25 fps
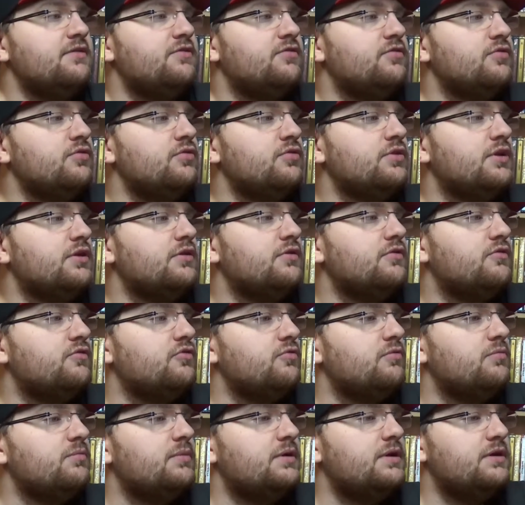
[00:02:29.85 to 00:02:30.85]
So, dann
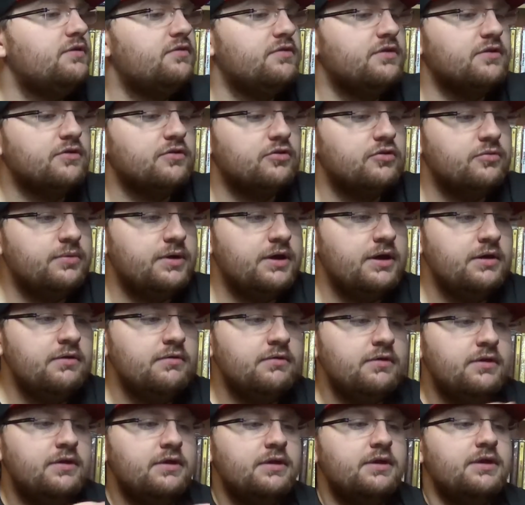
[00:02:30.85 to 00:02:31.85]
tun wir mal das hier rüber.
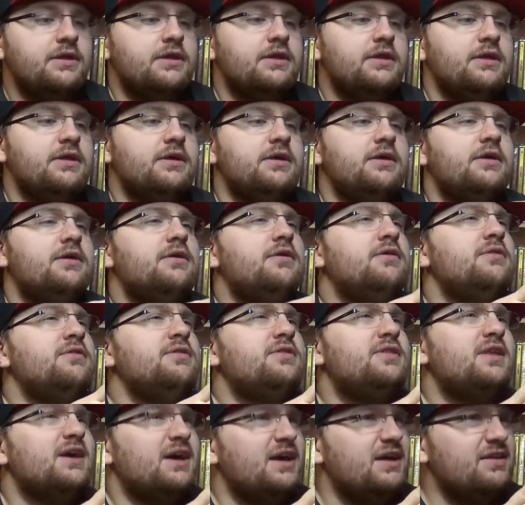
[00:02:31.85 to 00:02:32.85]

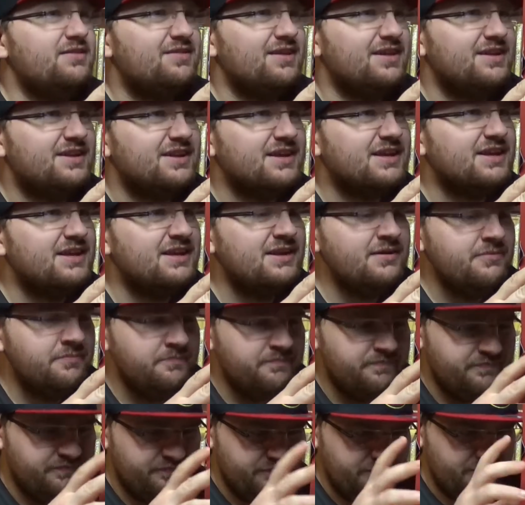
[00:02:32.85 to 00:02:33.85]
Und da ist er drin.
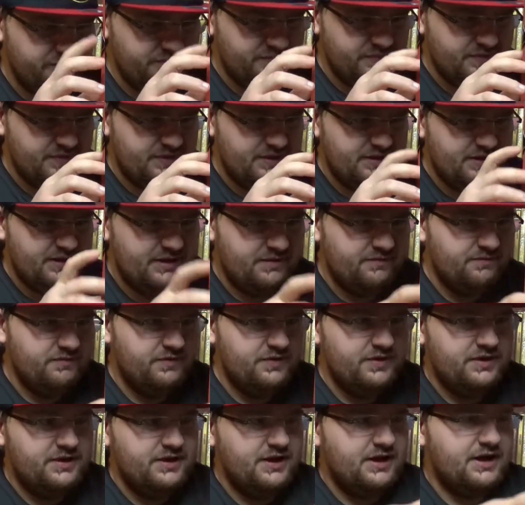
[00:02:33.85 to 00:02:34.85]
Dann haben
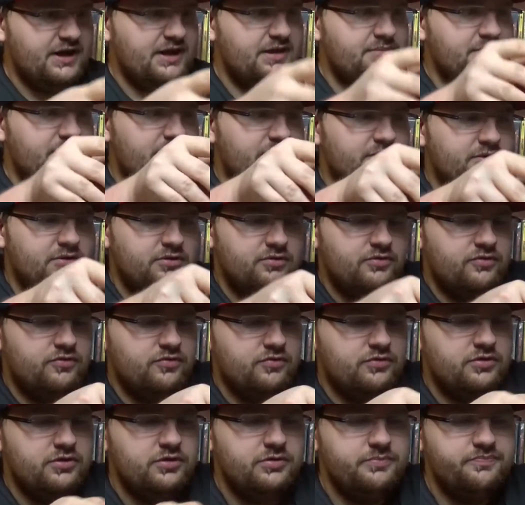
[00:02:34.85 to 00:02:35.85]
wir hier einmal noch so
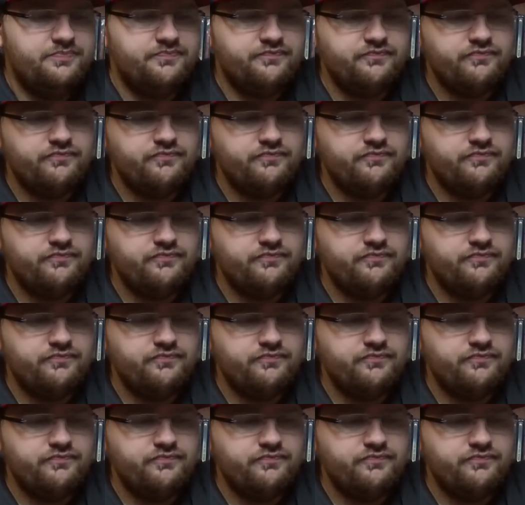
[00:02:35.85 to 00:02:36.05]
eine...